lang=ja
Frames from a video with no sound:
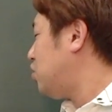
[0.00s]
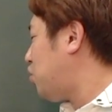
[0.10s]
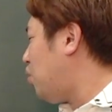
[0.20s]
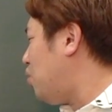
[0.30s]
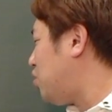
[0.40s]

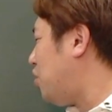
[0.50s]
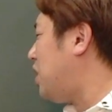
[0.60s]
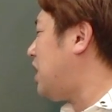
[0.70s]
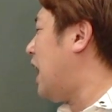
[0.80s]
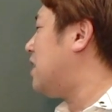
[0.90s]
等距
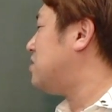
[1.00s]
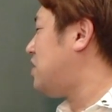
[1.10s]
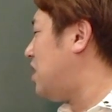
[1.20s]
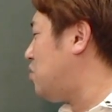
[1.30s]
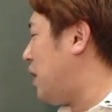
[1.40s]
離である
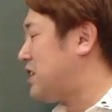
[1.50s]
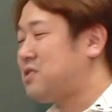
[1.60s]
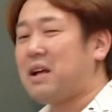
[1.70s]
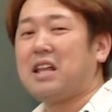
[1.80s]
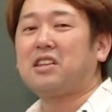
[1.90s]
点の
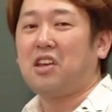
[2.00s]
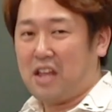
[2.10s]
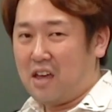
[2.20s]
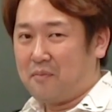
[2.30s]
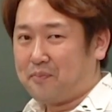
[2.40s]
集まりだったよ
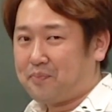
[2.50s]
ね。